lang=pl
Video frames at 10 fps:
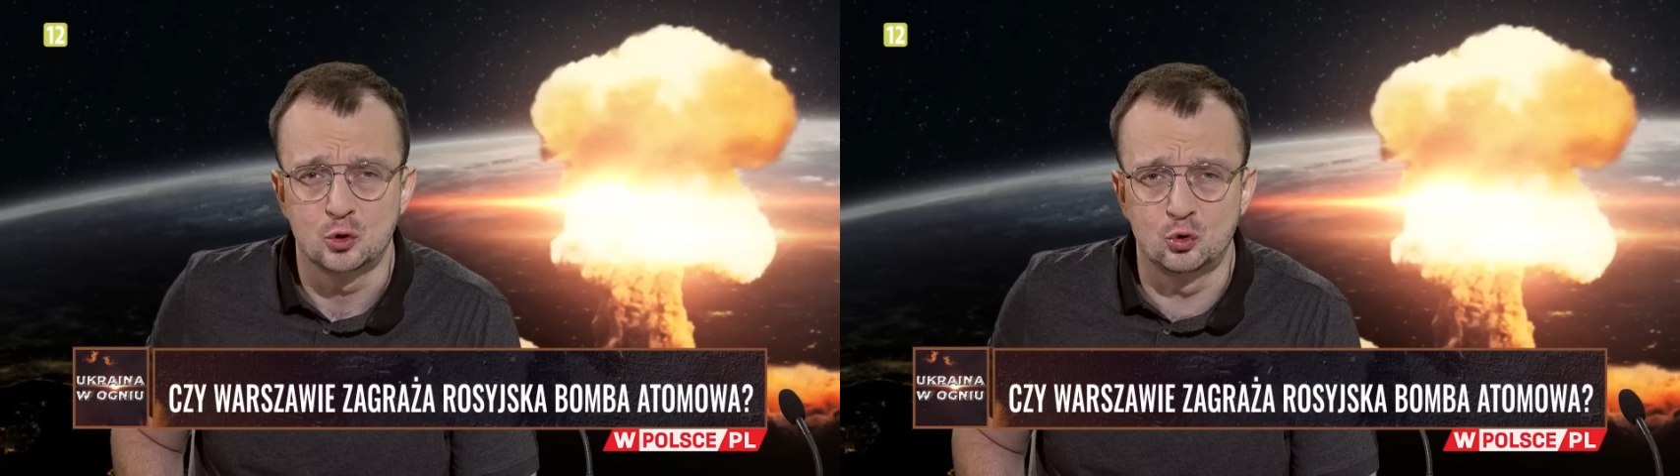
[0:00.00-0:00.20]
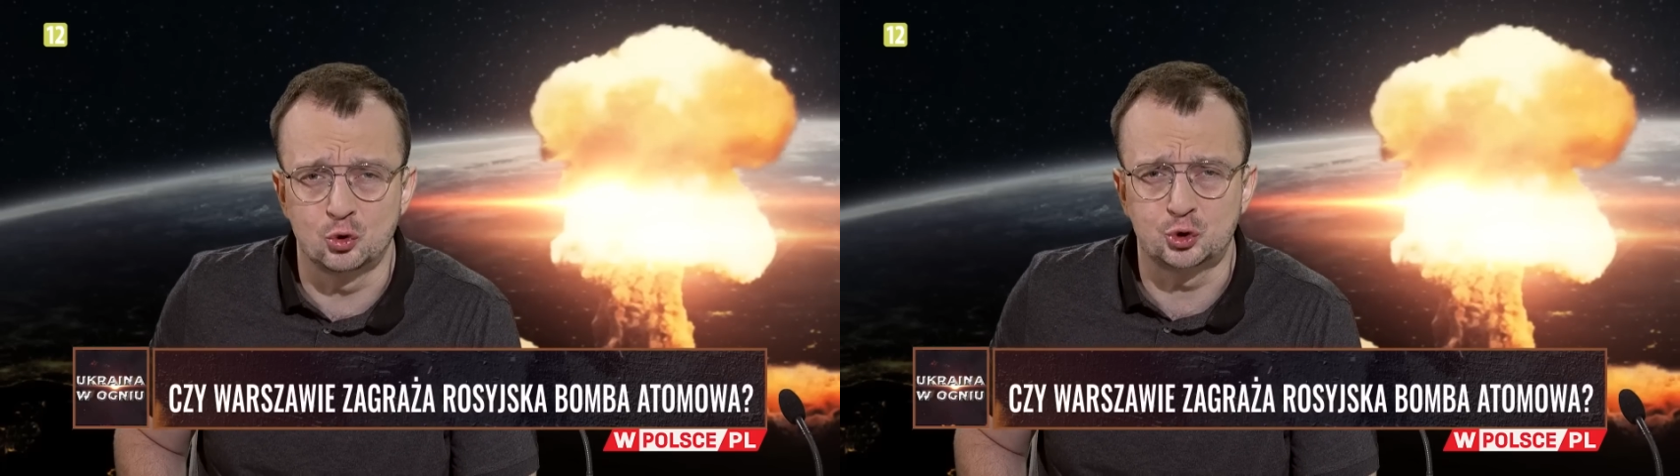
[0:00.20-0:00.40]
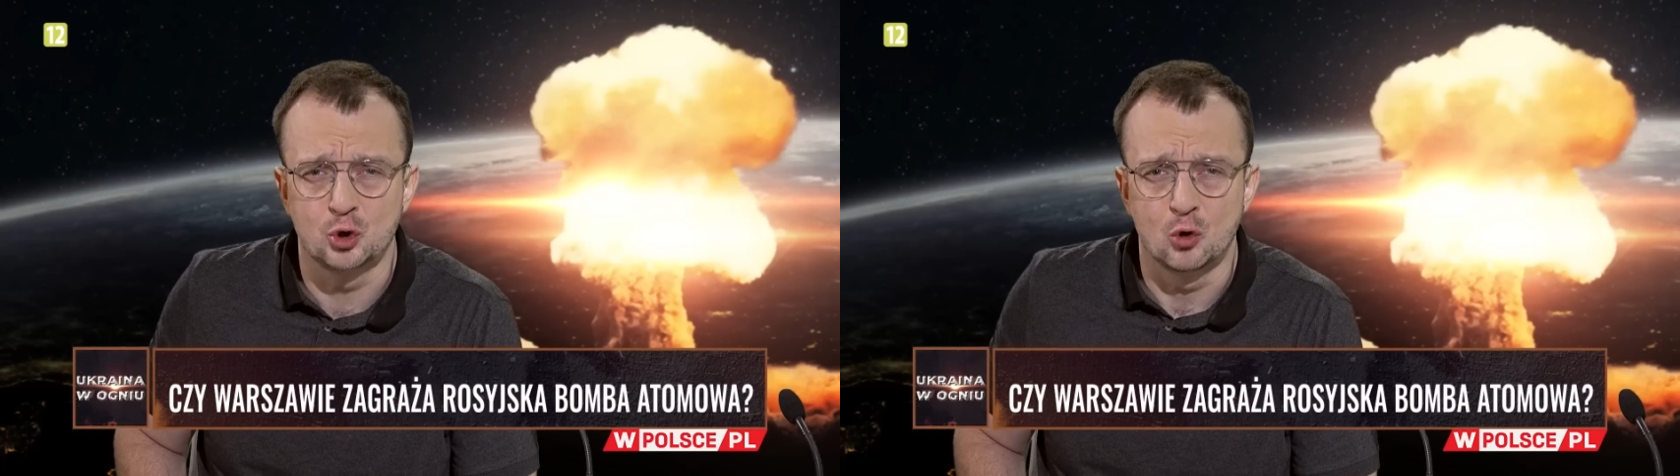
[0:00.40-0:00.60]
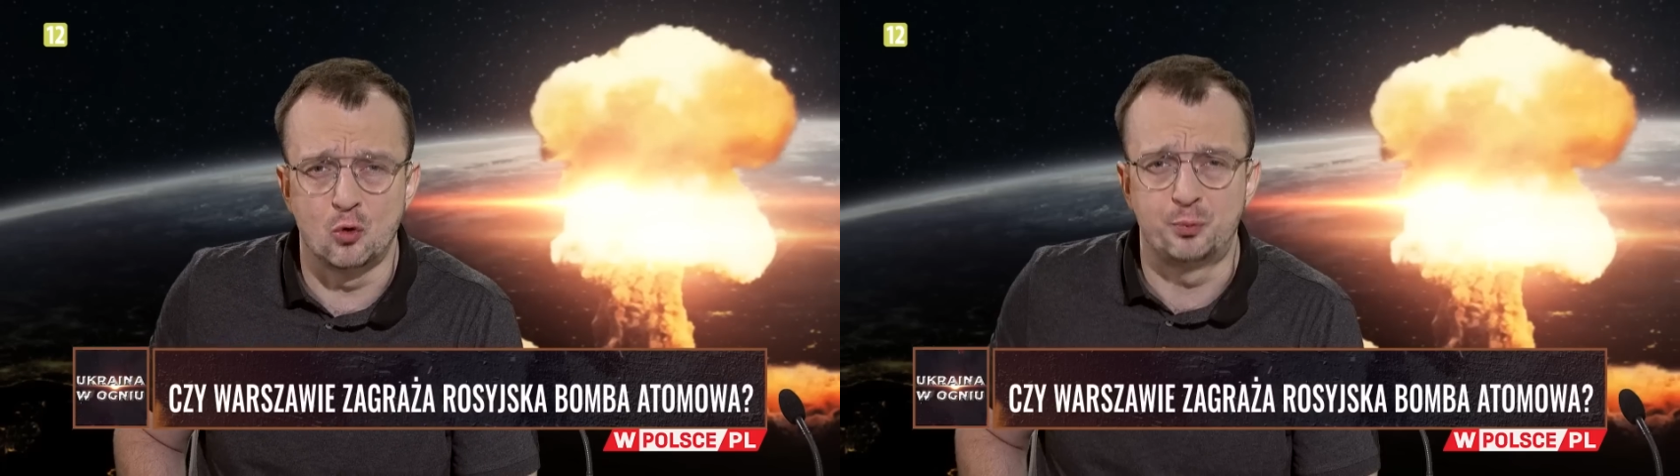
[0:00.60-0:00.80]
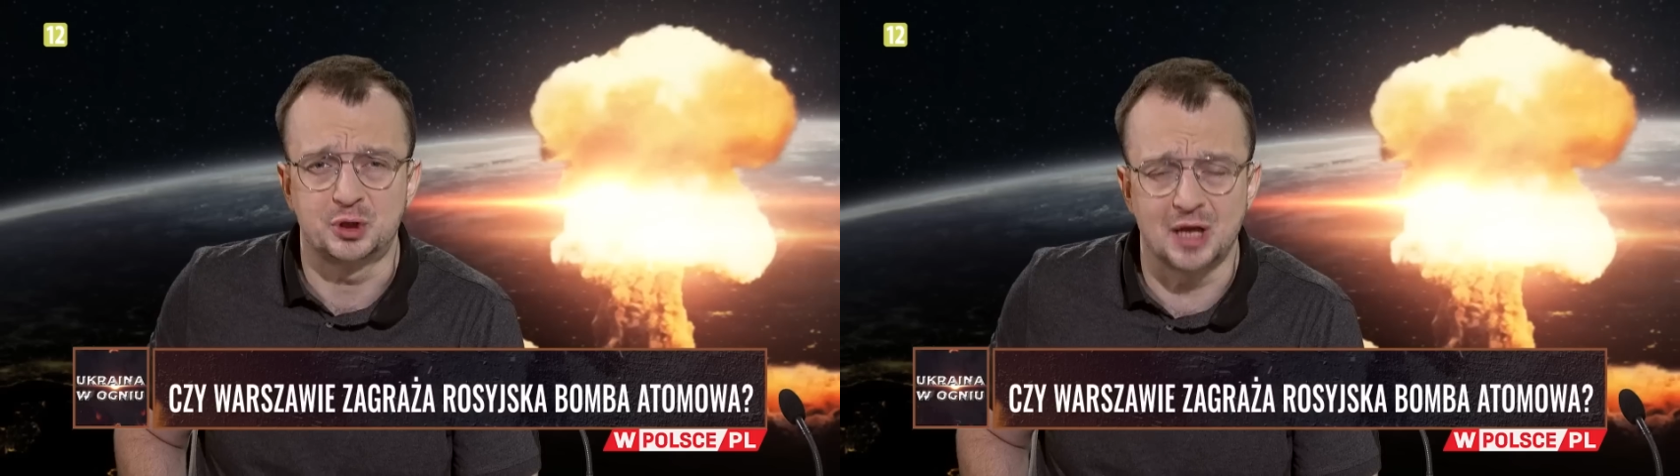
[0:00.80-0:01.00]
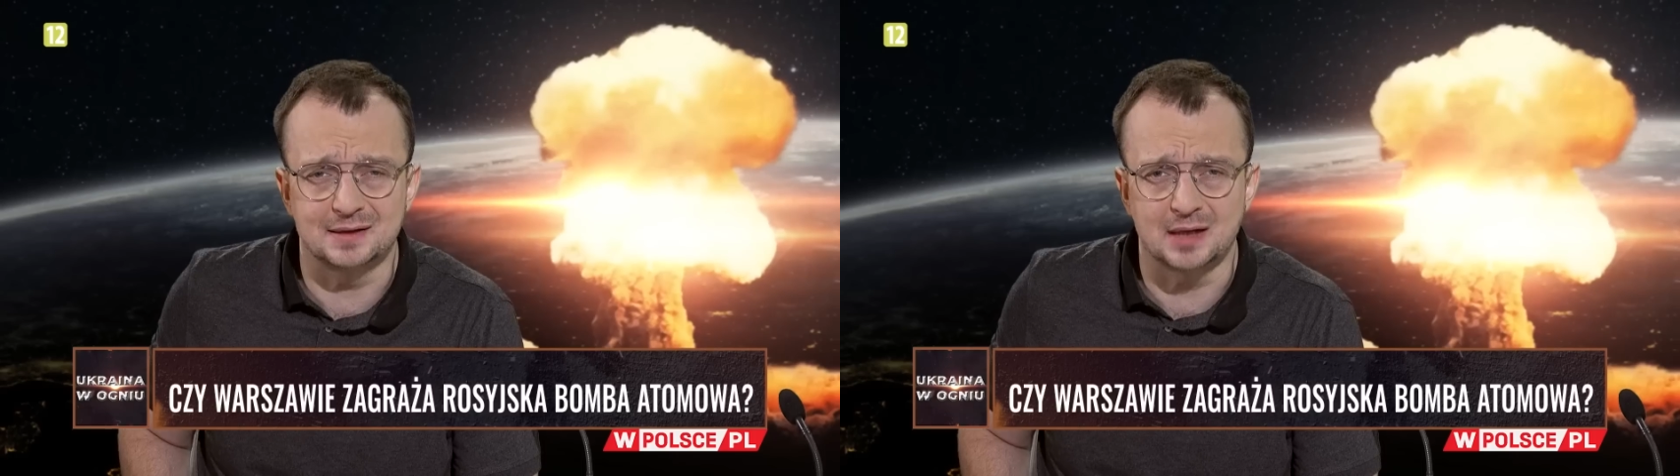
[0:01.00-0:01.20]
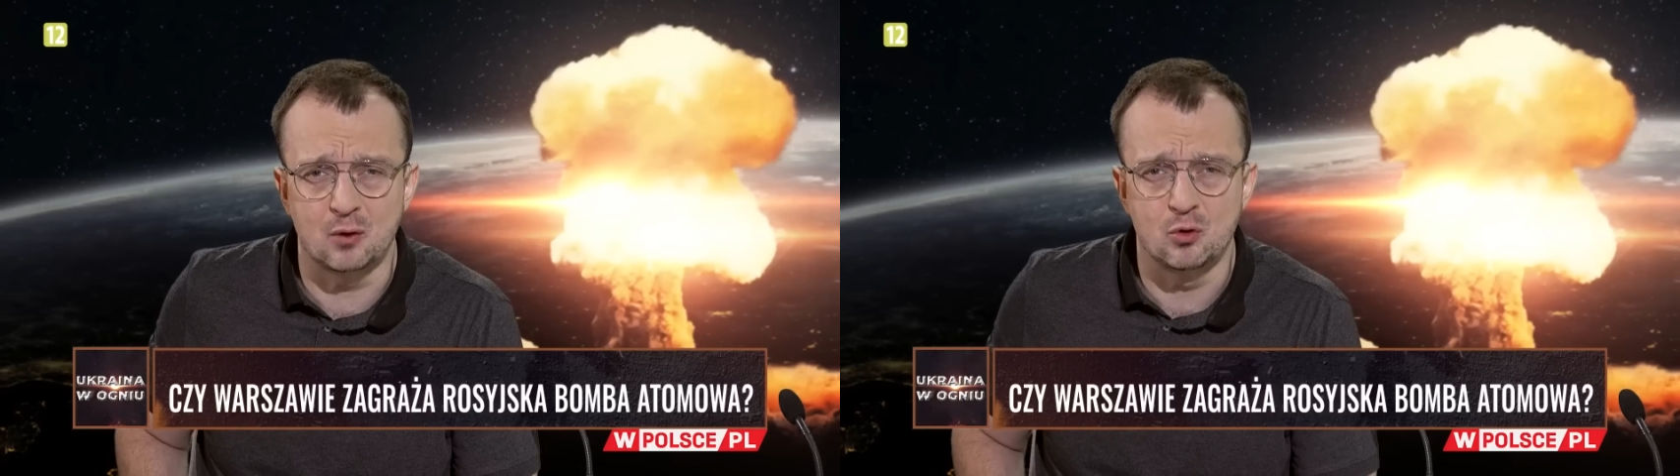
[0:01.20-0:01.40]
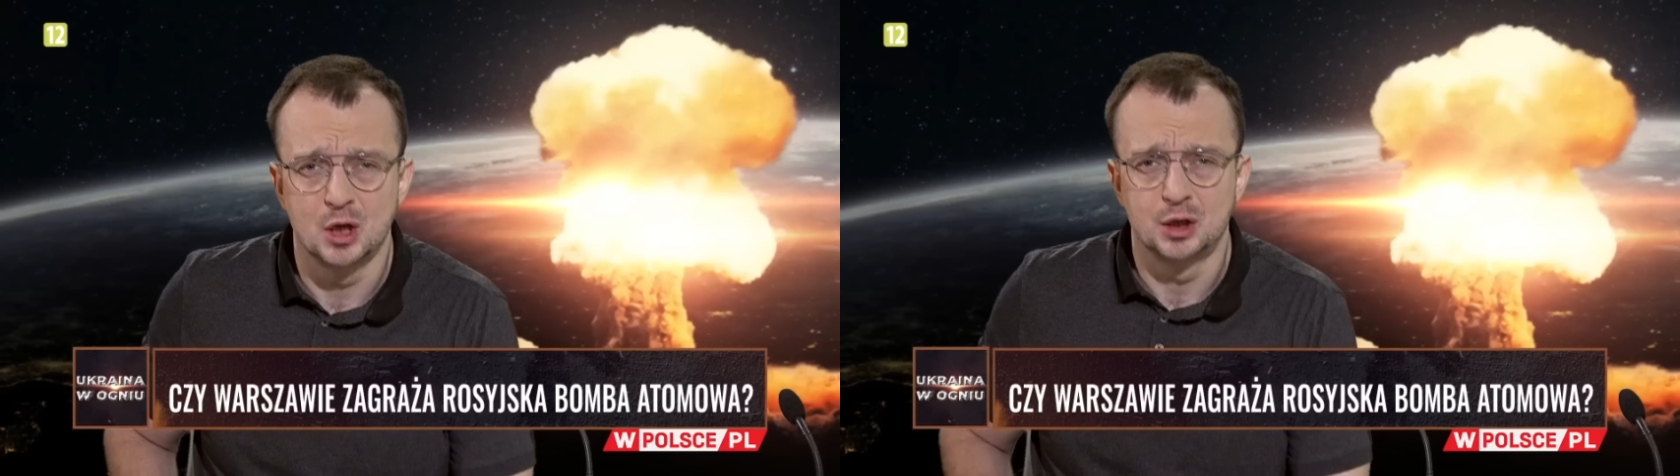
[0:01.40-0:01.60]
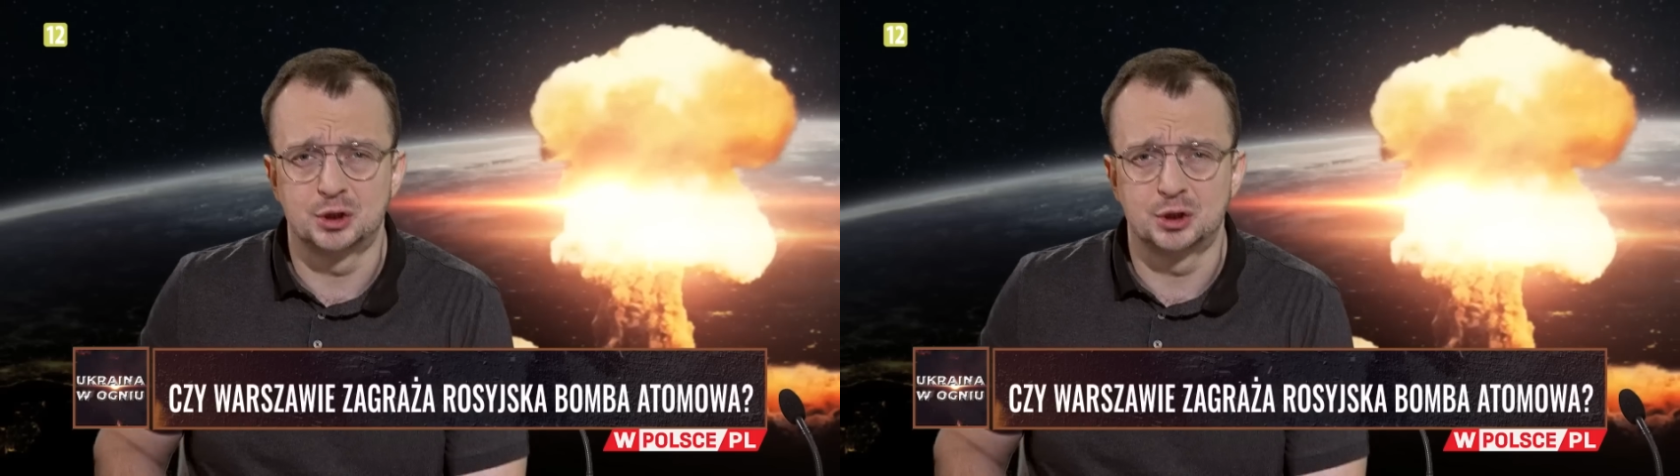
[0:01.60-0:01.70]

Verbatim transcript: już uprzedzał,